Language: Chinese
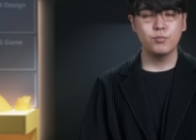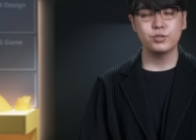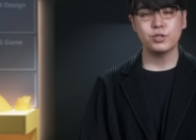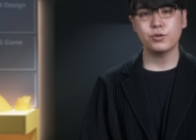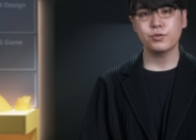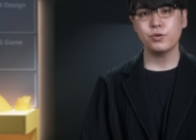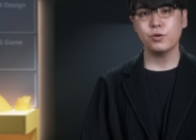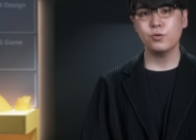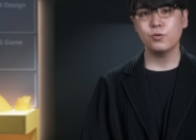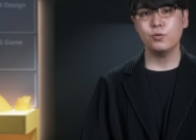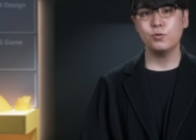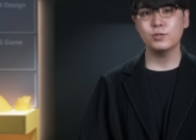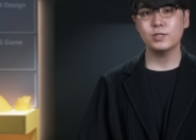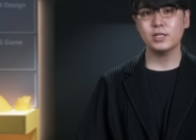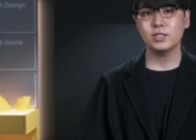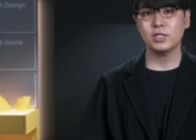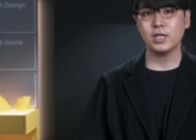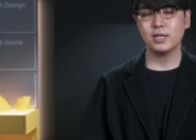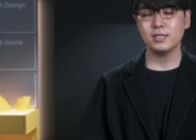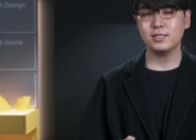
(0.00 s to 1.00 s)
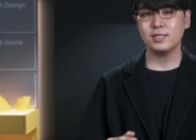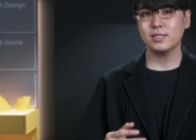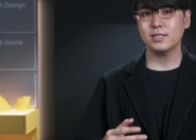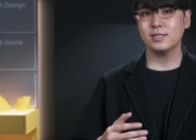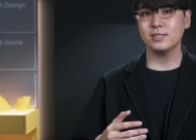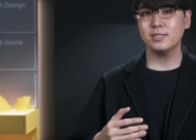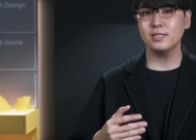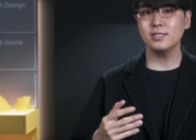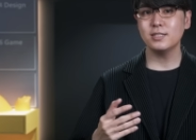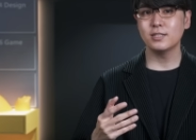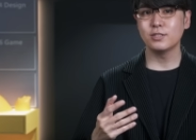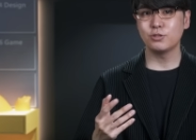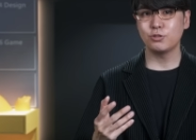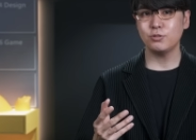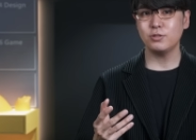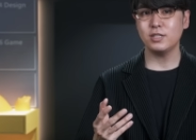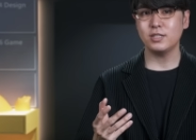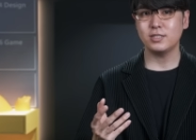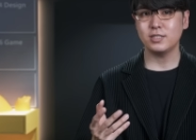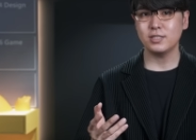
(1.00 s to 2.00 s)
不少用户在长期跟自己的
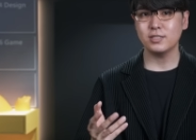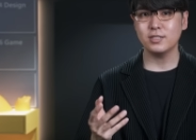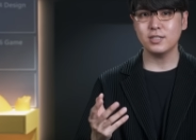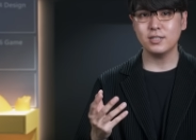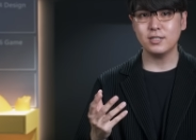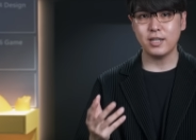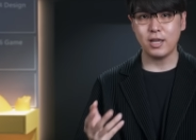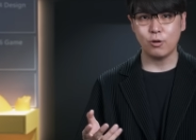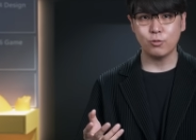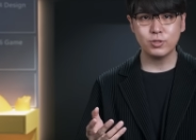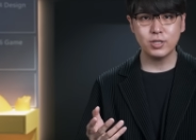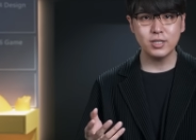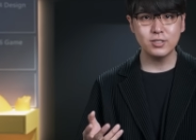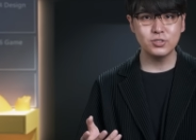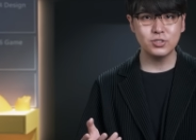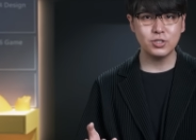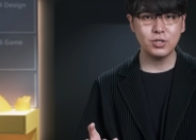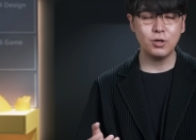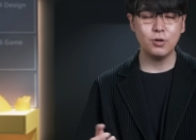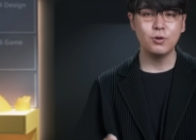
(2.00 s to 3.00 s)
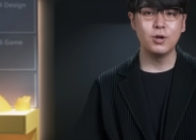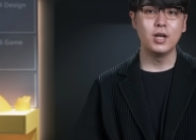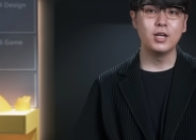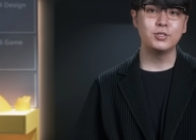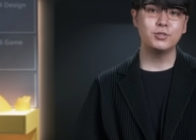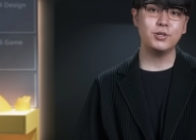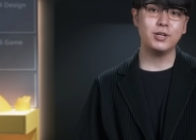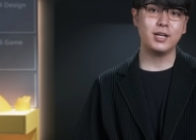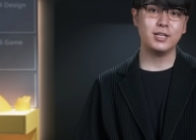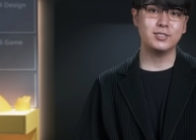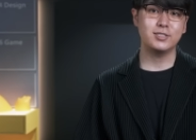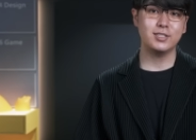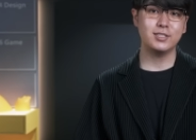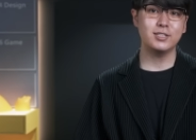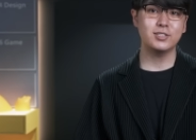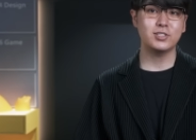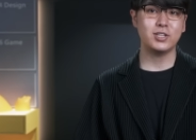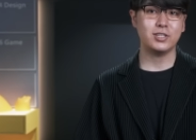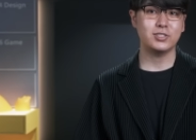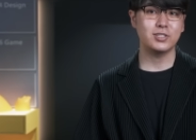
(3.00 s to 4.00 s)
虚拟情人聊天之后，居然还真
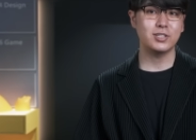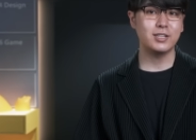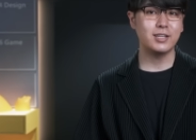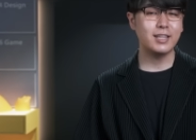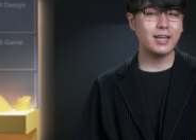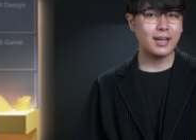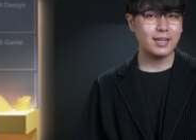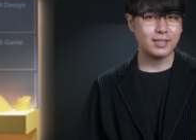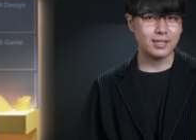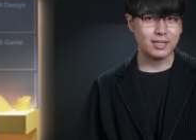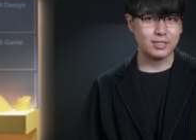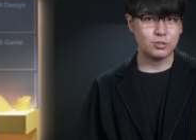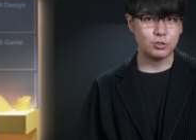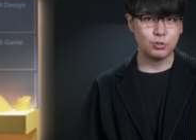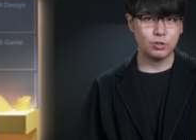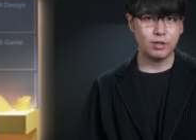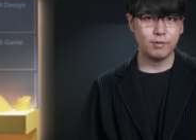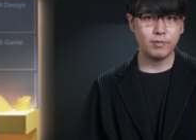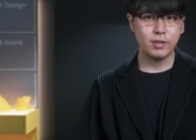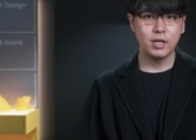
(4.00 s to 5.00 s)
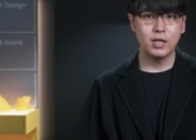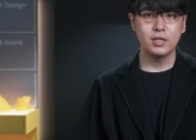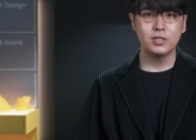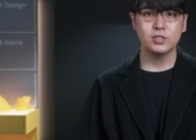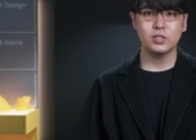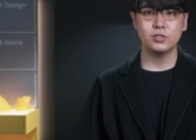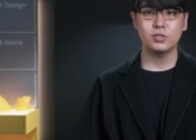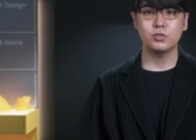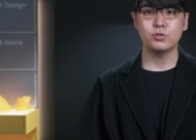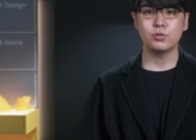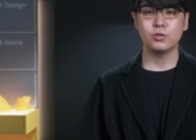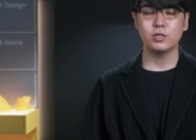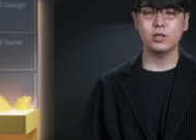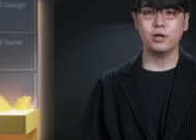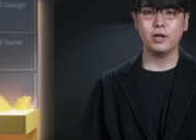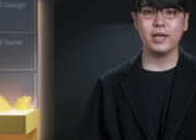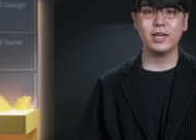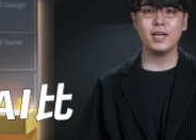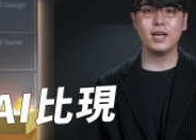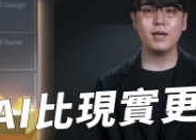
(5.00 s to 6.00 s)
的产生了恋爱的感觉，甚至觉得
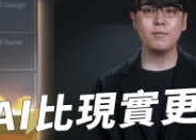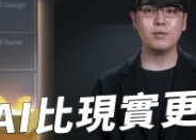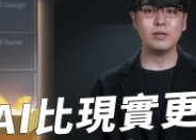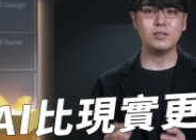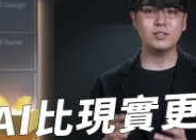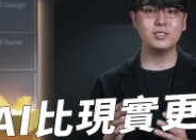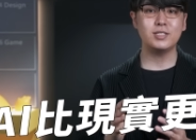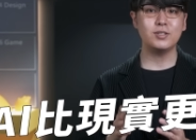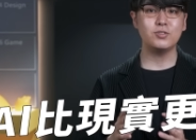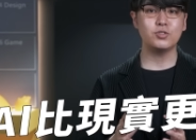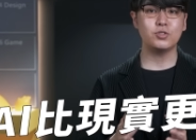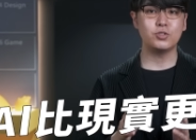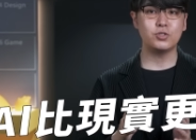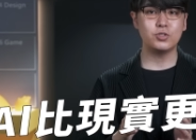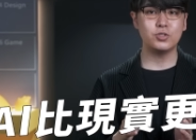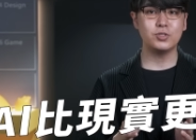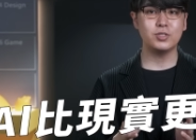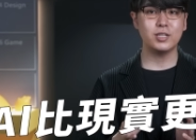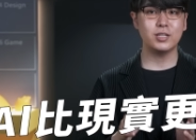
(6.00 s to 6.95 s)
AI 比现实世